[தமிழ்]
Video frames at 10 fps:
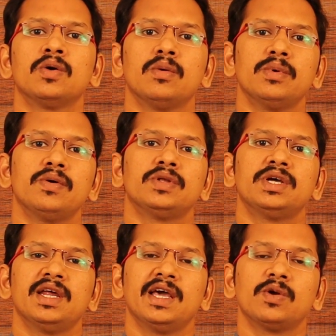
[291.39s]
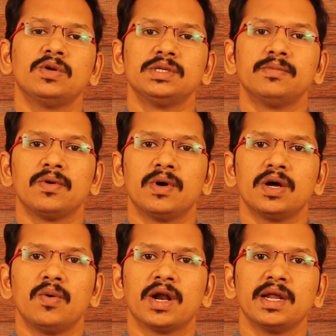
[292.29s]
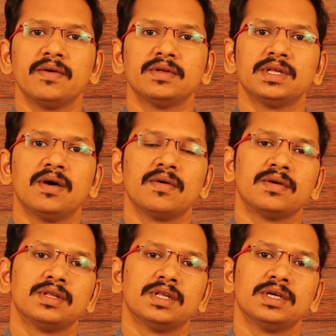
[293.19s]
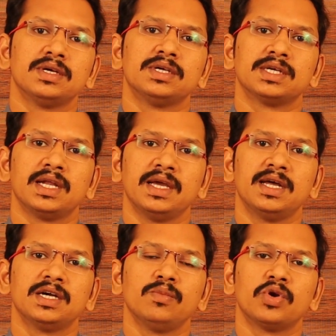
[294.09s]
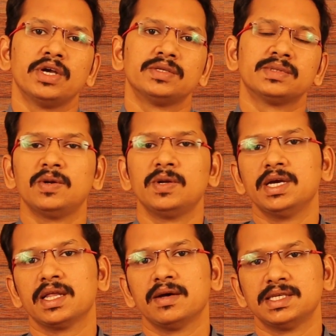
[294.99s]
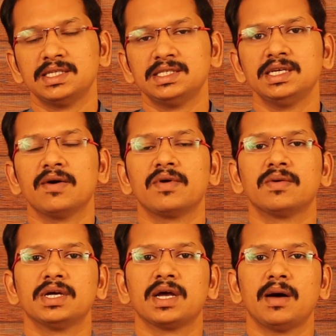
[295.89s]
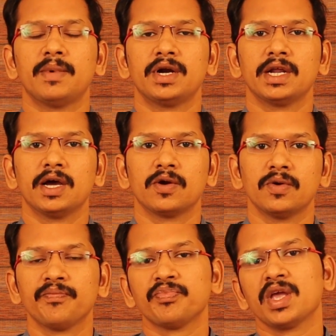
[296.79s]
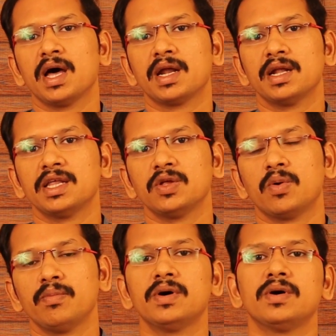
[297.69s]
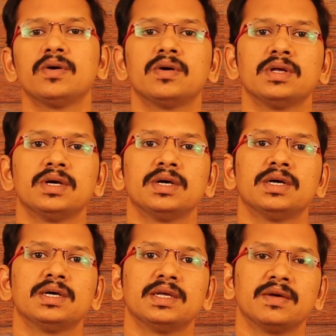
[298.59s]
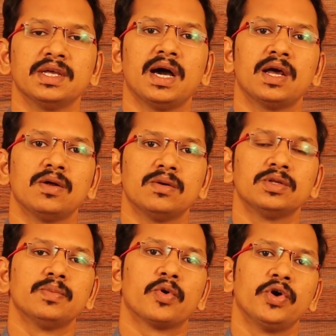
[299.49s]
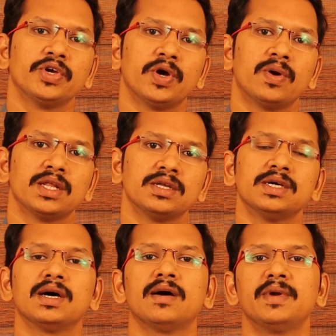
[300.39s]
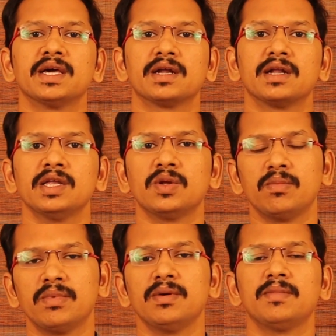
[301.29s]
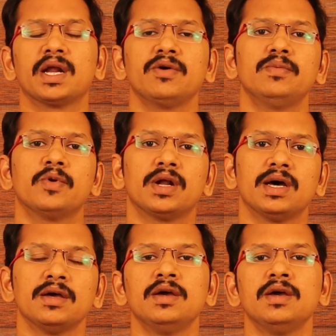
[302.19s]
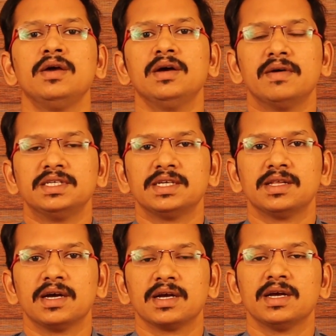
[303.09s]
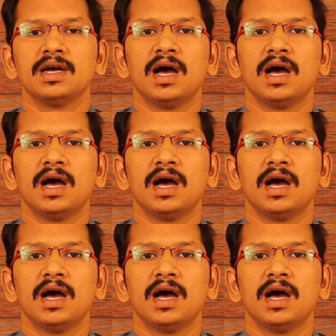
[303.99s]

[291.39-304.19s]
ரொம்ப வந்து நிலை குழிஞ்சு போயிடுவாங்க உடனே வந்து அவங்கள வந்து சில இலக்கு முறை சொல்லி அதை செஞ்சு அவங்கள வந்து காப்பாற்றி ஆகணும் அதனால தான் ரொம்ப இதை வந்து யாரும் வந்து புரோகிக்கக்கூடாது அப்படிங்கிறனால தான் ரொம்பவே மறைவு பொருளாக வச்சுருந்தாங்க